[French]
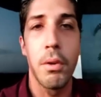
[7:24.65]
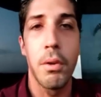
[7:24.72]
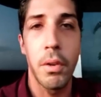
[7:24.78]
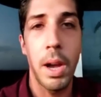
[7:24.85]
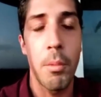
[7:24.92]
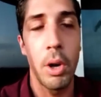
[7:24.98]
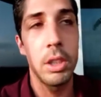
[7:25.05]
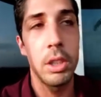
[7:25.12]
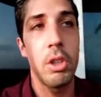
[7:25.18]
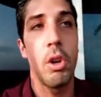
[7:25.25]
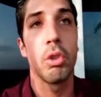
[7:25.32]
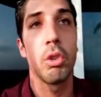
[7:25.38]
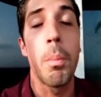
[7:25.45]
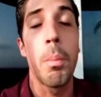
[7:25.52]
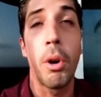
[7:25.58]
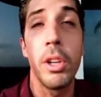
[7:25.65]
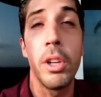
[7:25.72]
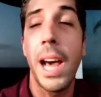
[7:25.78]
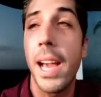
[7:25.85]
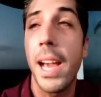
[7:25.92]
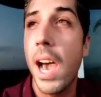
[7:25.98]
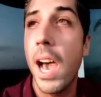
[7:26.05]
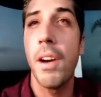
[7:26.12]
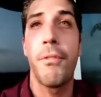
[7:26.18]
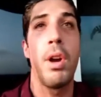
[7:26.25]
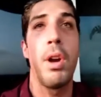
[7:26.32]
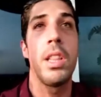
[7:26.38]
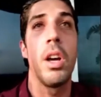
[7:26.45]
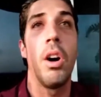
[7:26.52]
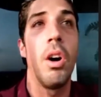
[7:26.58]
faut vraiment être dans l'entrepreneuriat, il
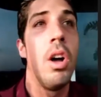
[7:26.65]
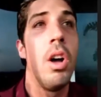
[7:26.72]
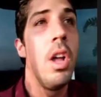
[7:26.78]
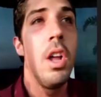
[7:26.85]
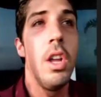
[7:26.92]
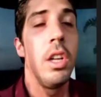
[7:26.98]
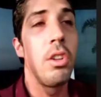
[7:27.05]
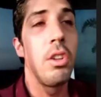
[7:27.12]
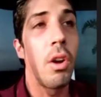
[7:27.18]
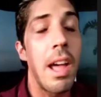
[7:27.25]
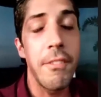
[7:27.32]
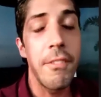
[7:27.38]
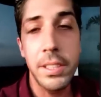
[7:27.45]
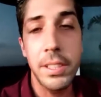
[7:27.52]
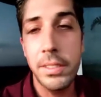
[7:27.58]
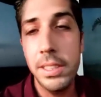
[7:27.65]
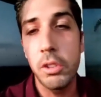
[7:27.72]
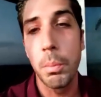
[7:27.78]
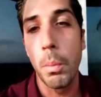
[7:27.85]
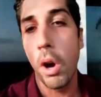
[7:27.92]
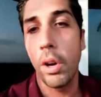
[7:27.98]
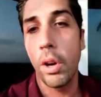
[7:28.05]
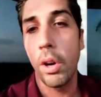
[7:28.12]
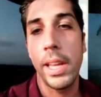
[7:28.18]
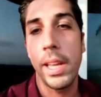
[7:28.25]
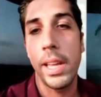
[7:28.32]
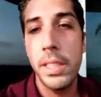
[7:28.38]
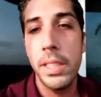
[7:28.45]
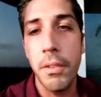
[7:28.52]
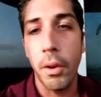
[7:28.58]
faut être dans, dans l'investissement. Et
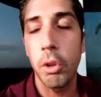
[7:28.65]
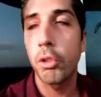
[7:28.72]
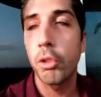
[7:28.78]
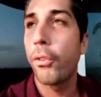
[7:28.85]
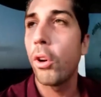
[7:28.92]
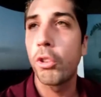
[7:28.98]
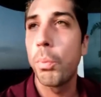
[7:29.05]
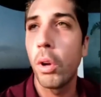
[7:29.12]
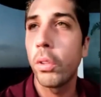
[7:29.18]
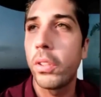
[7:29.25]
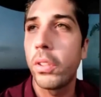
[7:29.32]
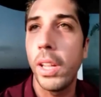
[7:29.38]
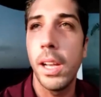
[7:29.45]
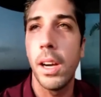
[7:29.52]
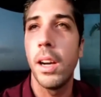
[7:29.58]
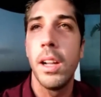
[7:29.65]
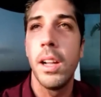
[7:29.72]
ici, franchement, c'est euh,